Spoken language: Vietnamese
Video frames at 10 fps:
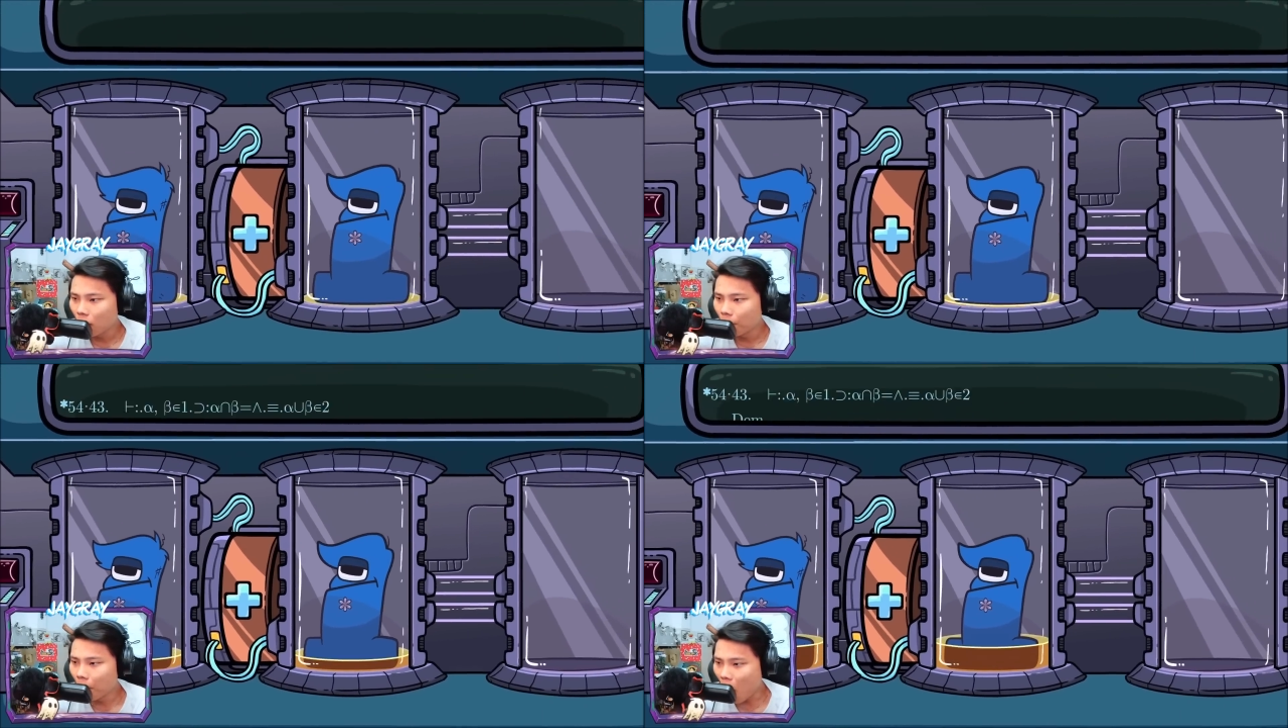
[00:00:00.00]

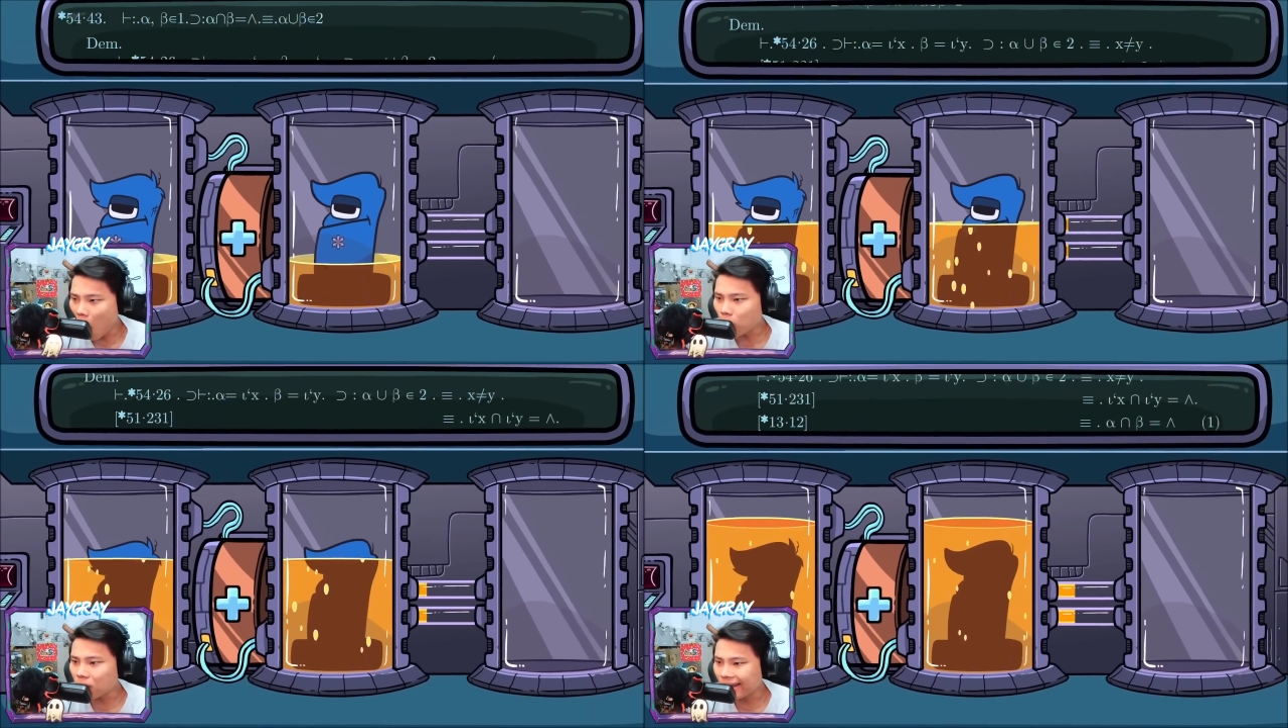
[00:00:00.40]

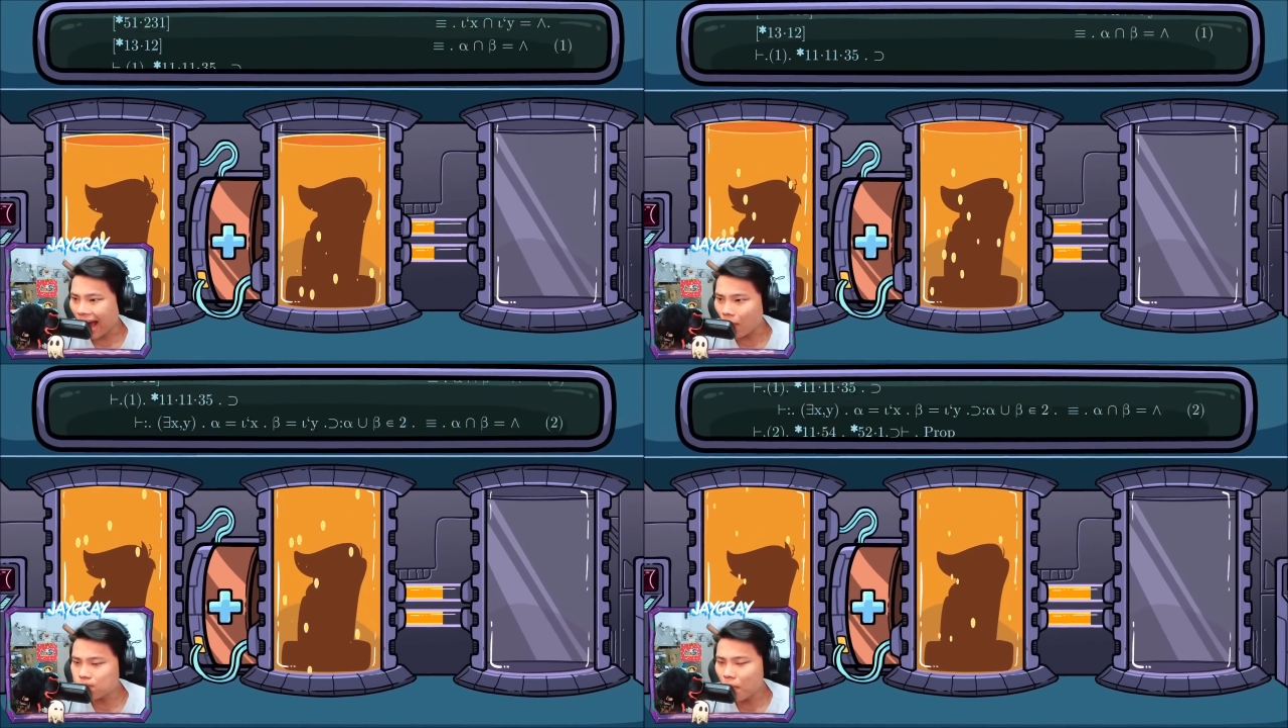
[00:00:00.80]
Một
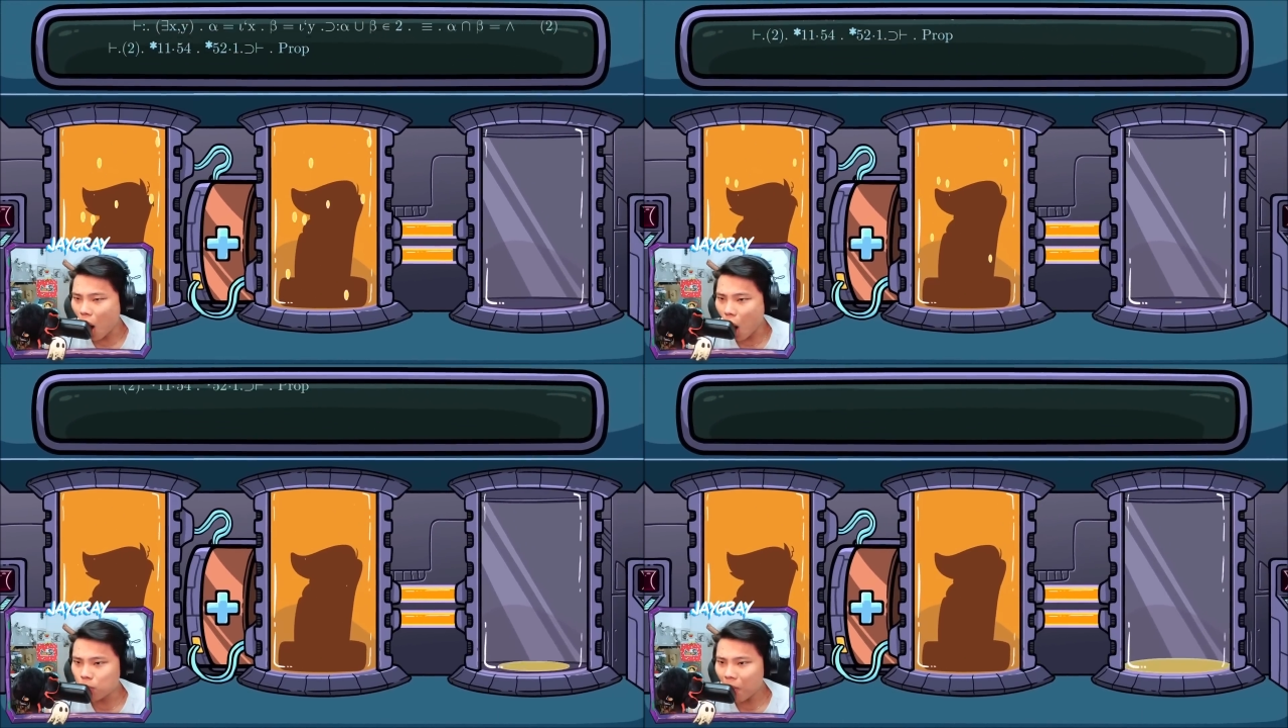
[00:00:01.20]
cộng
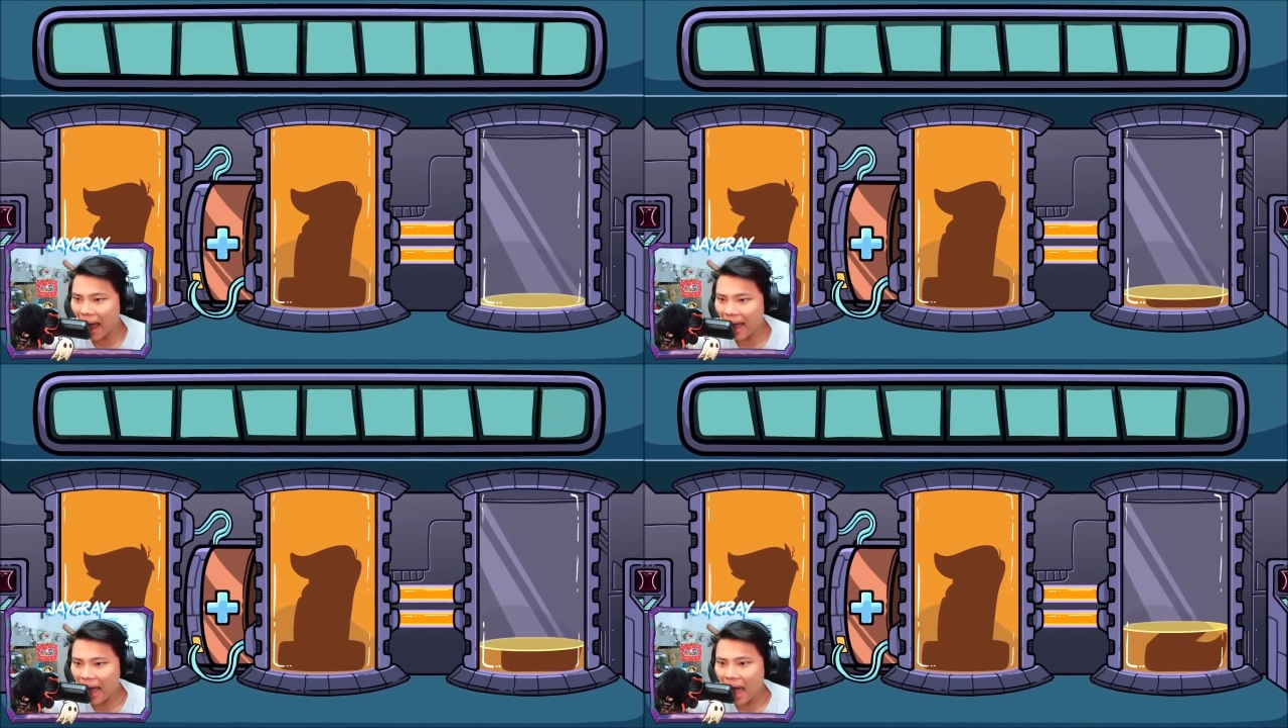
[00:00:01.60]
một
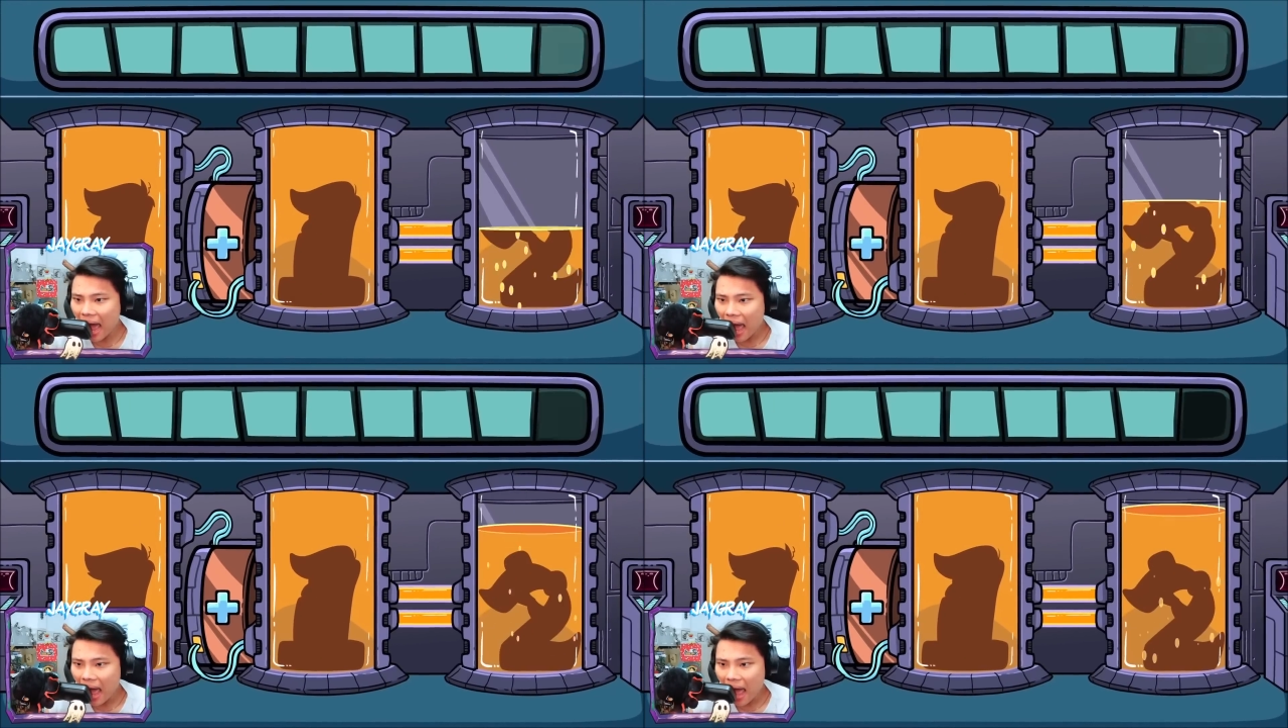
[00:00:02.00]
bằng
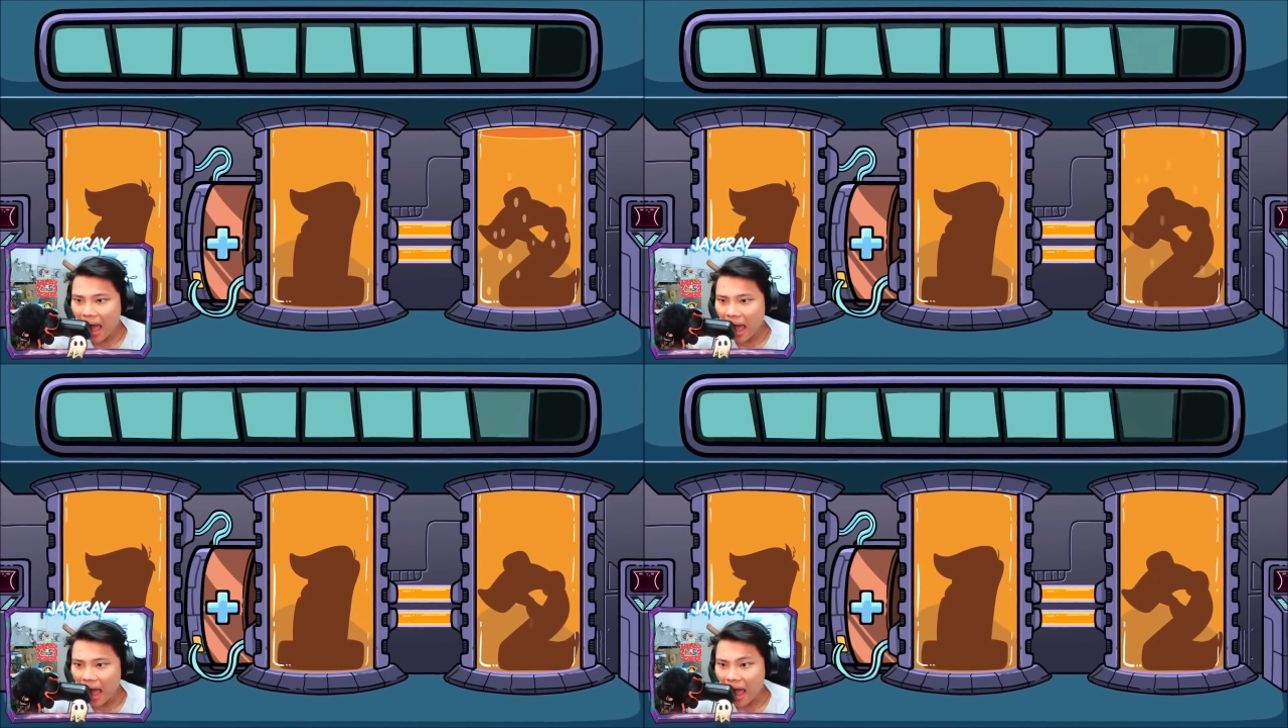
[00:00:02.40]

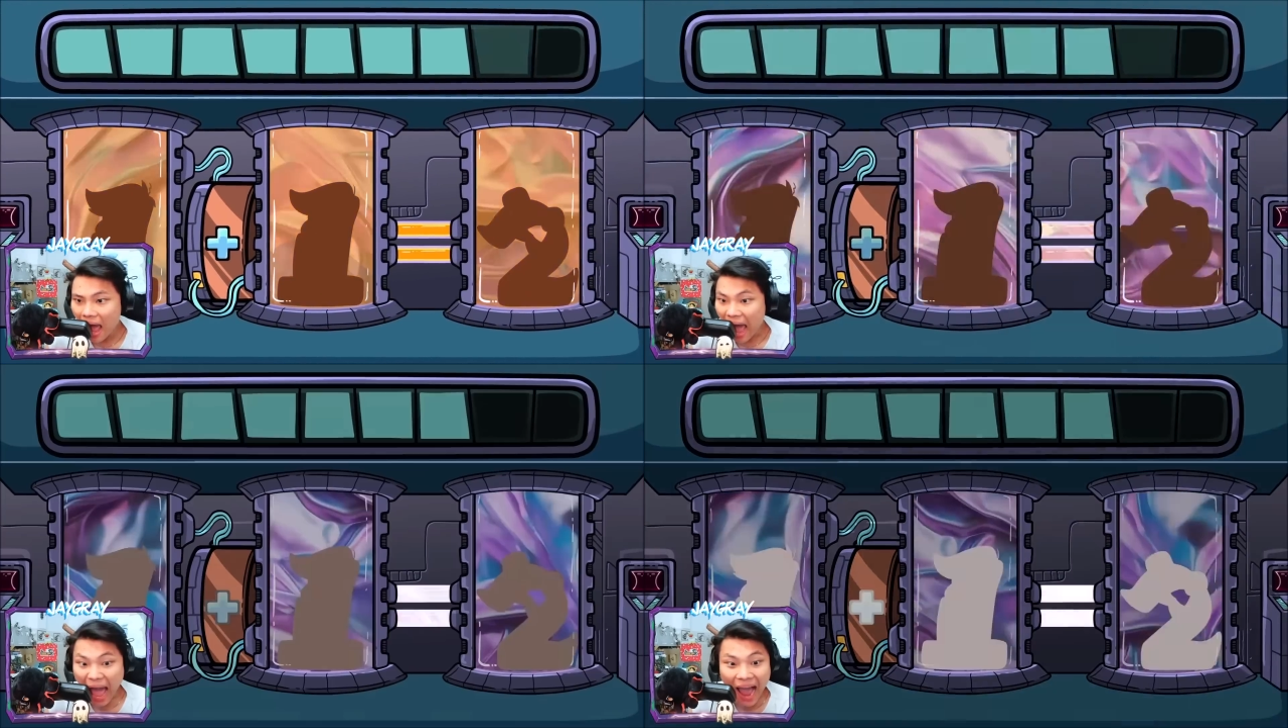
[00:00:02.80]

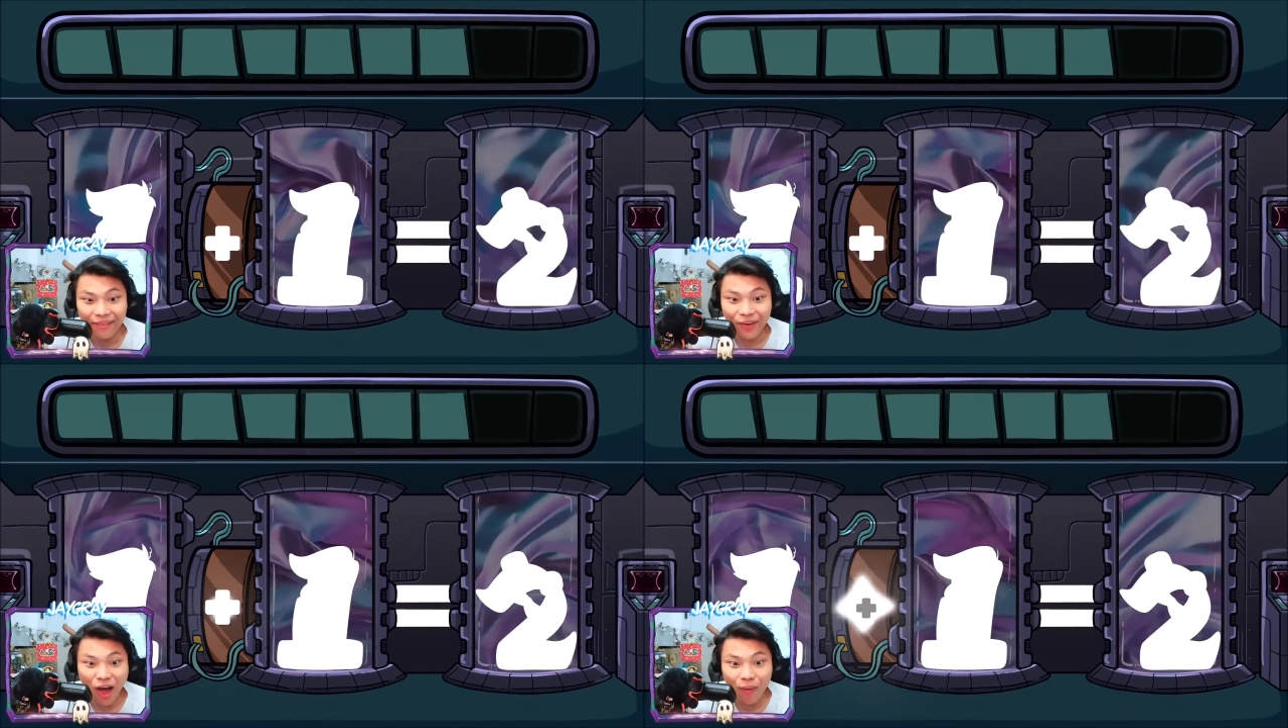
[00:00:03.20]
hai phải không?